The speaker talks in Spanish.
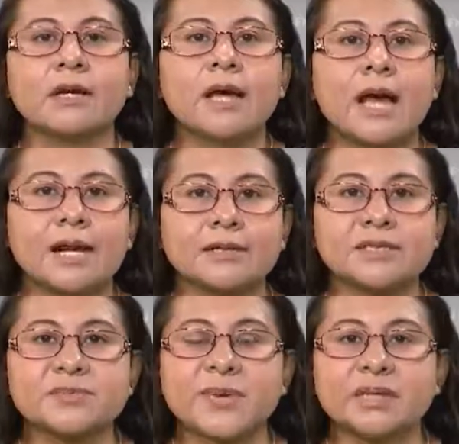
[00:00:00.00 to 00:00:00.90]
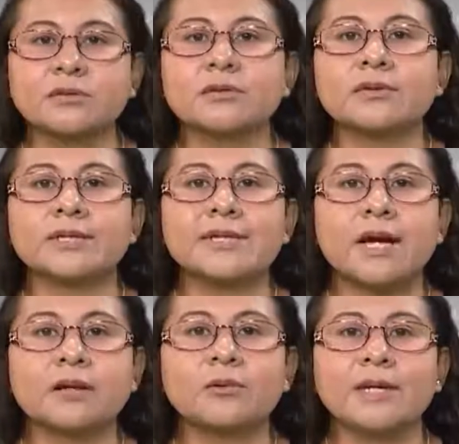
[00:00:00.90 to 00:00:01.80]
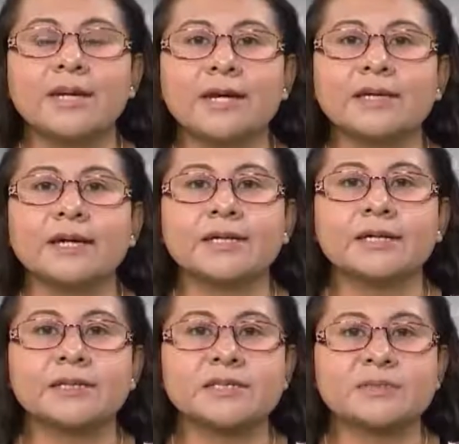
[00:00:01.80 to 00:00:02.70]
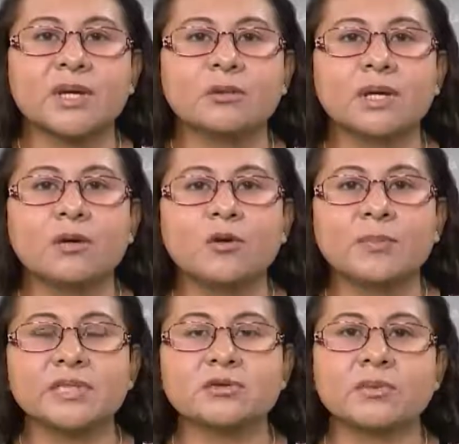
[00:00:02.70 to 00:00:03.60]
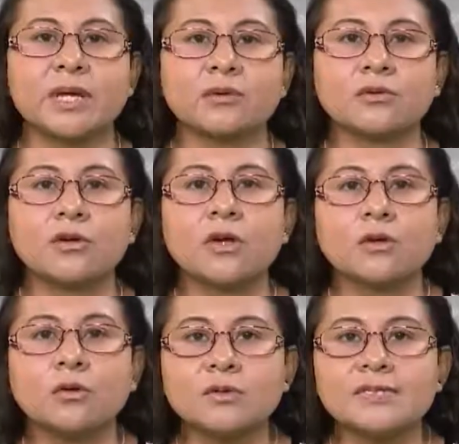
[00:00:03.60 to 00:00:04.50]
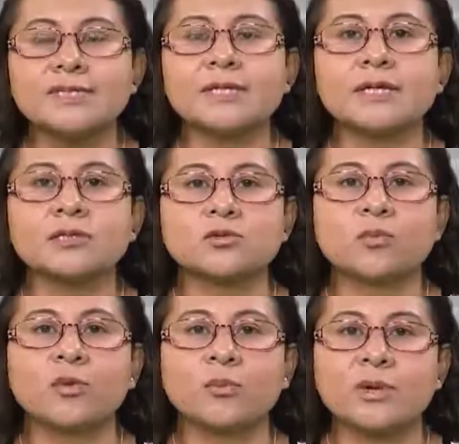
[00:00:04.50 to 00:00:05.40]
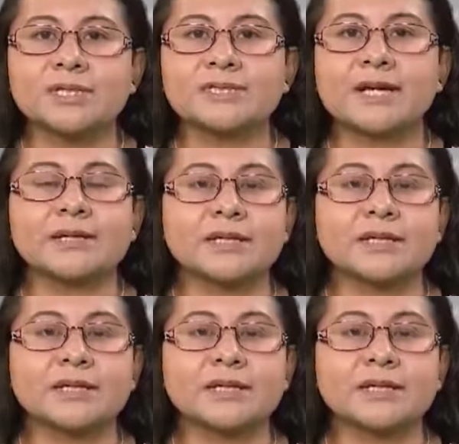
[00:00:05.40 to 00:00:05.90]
Al respecto, Ricardo Anaya y Andrés Manuel López Obrador coinciden en su propuesta de